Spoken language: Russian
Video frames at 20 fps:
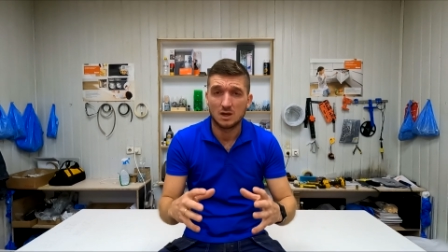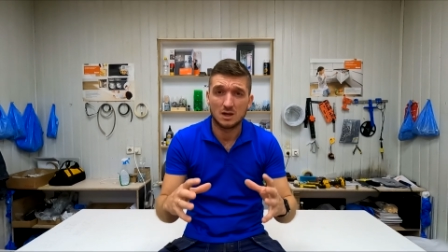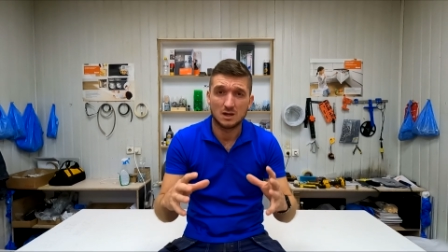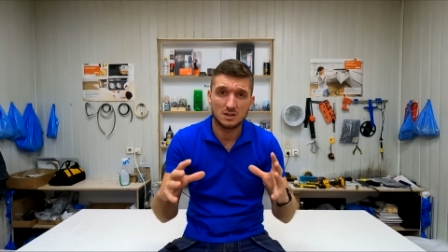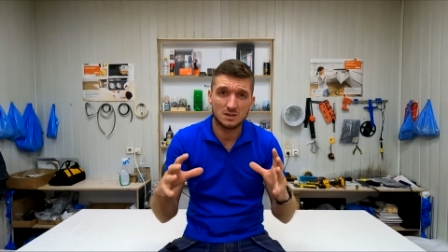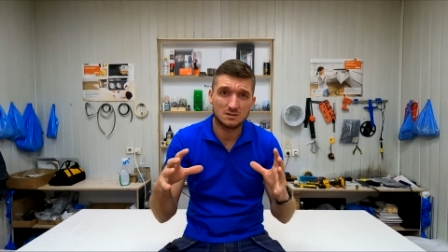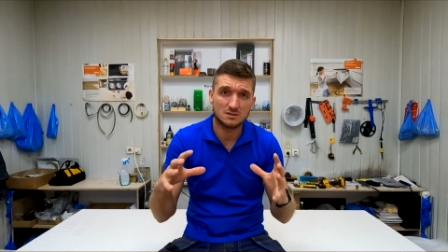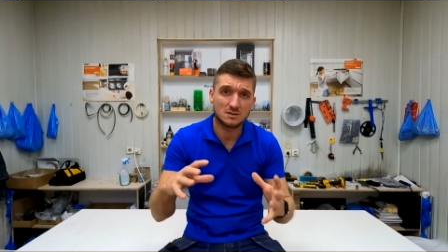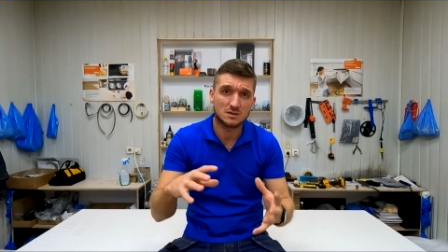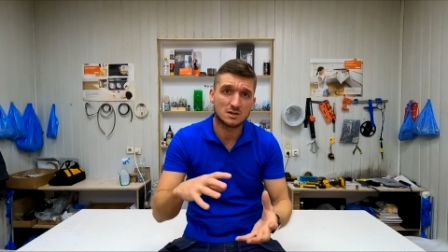
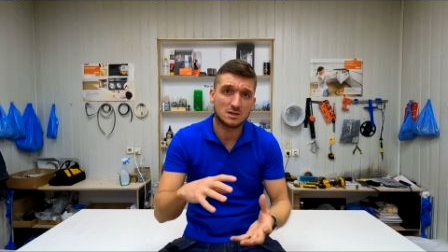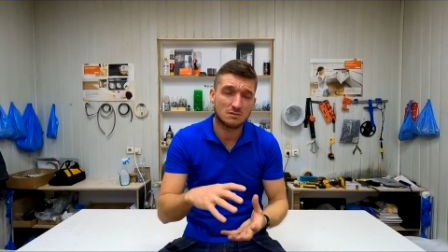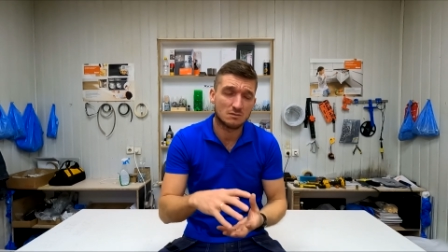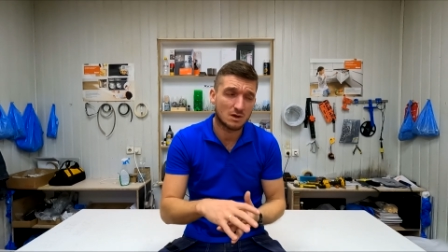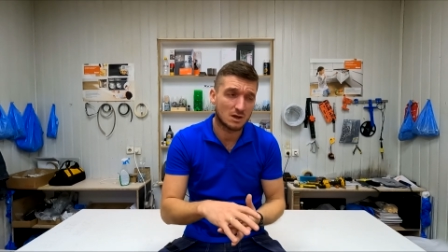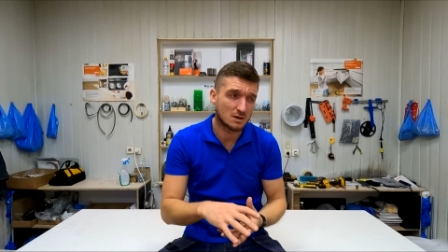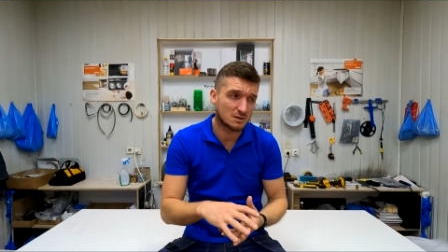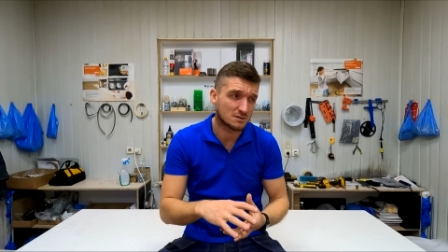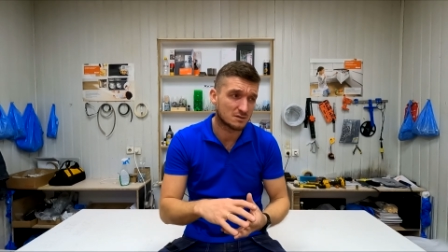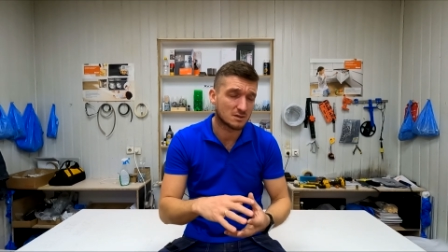они
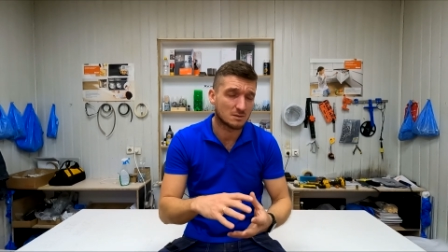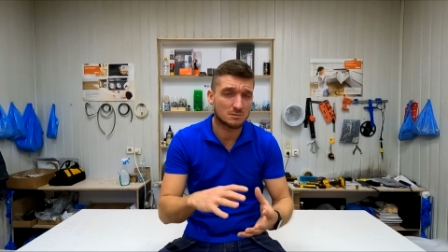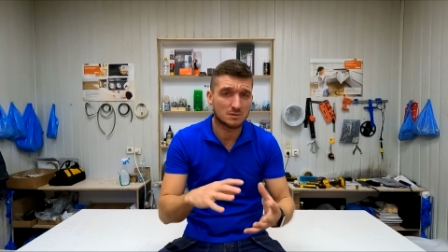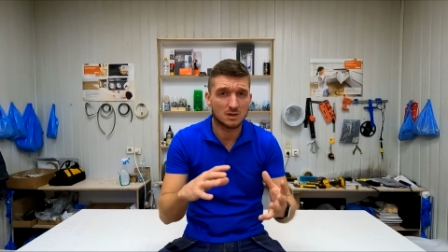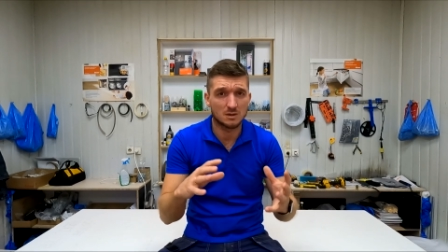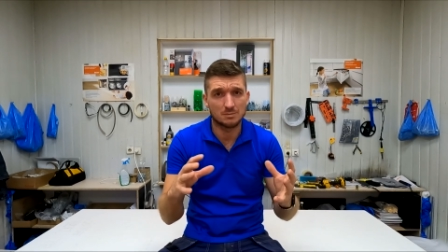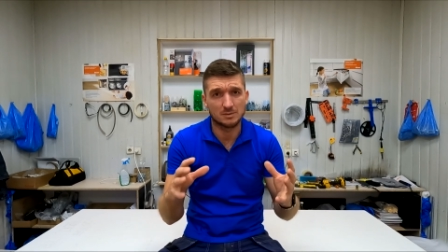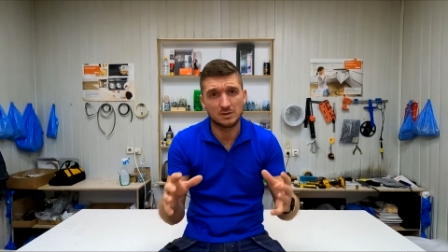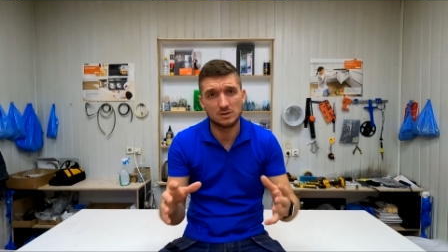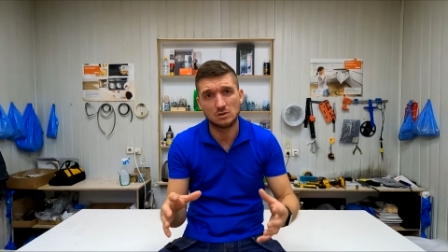закрывались там
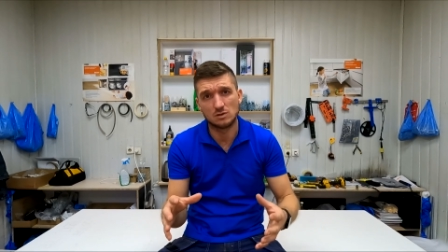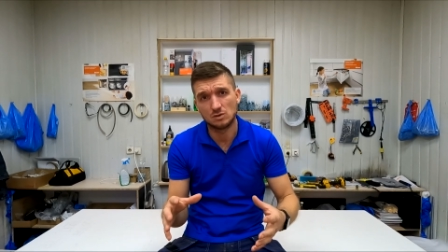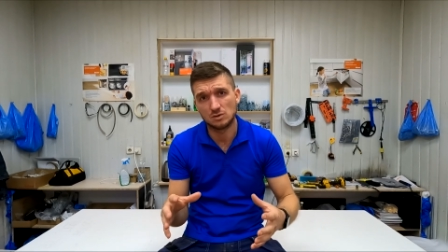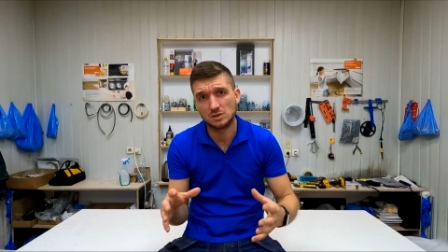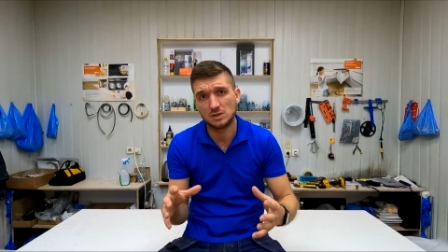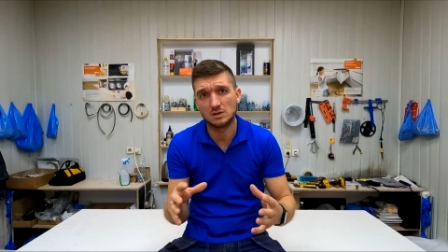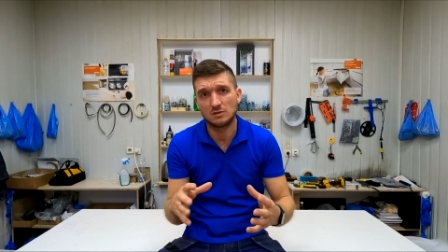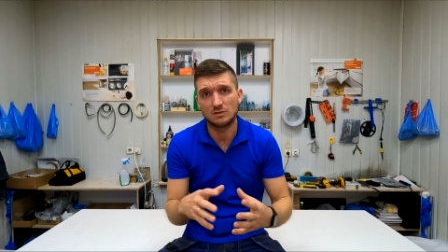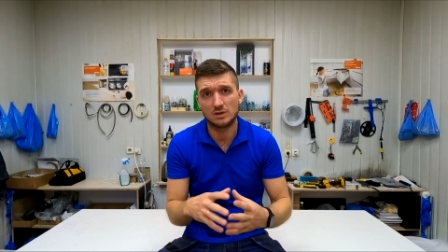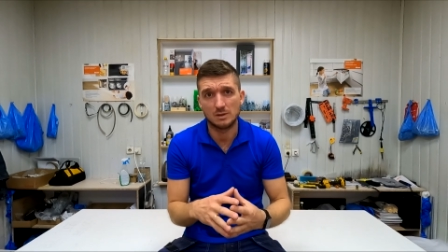на
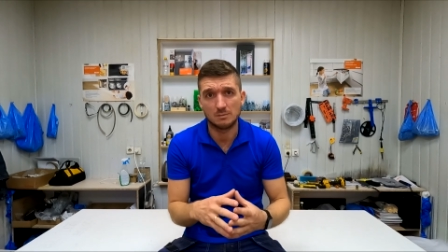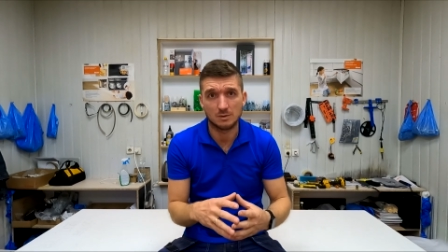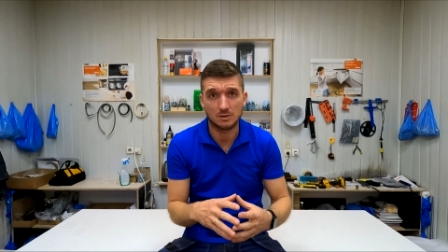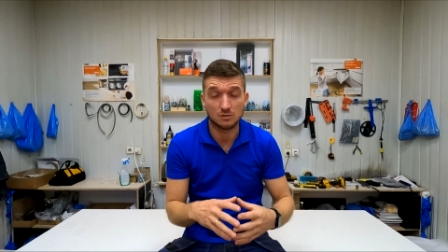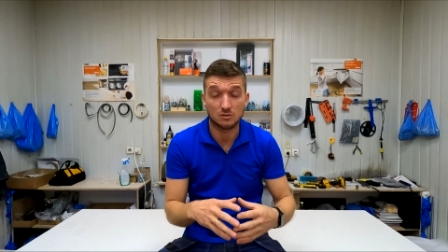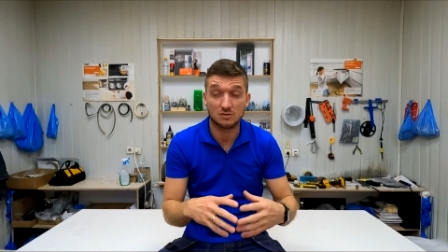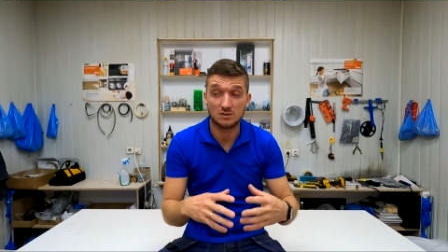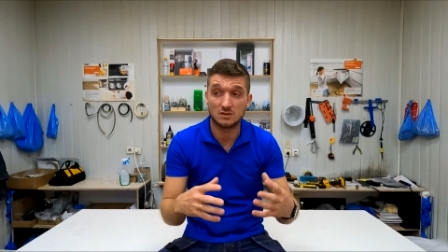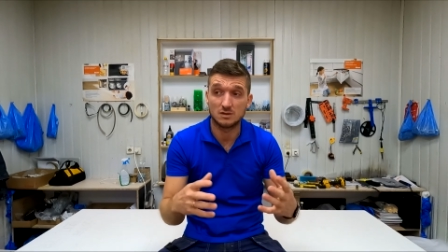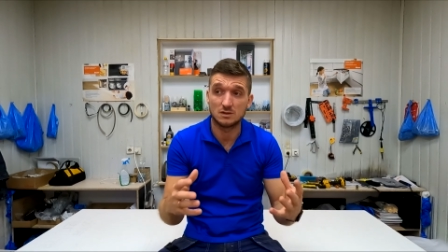определенное время,
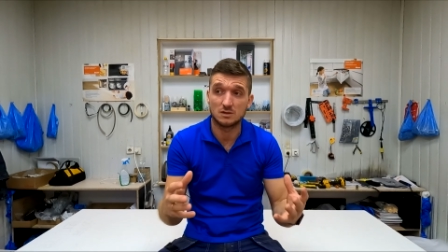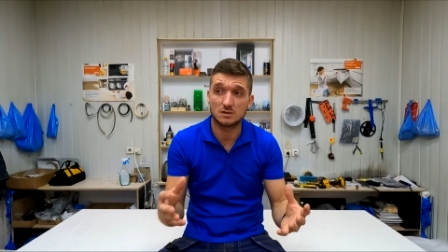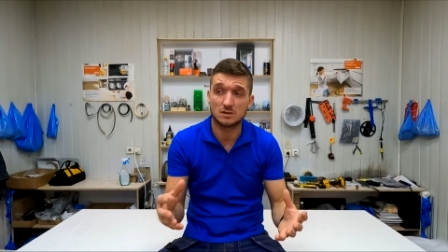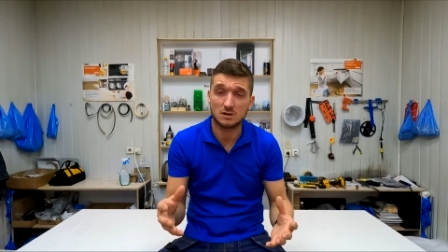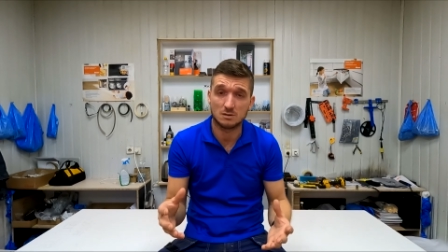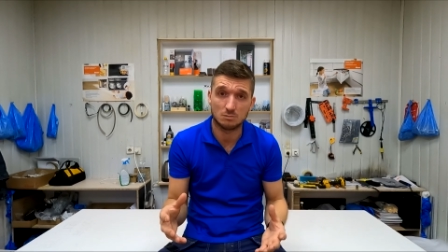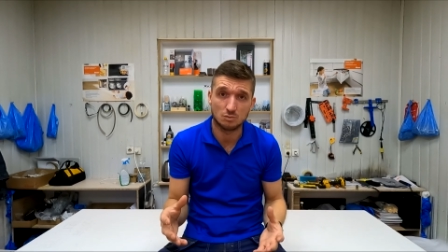то есть они не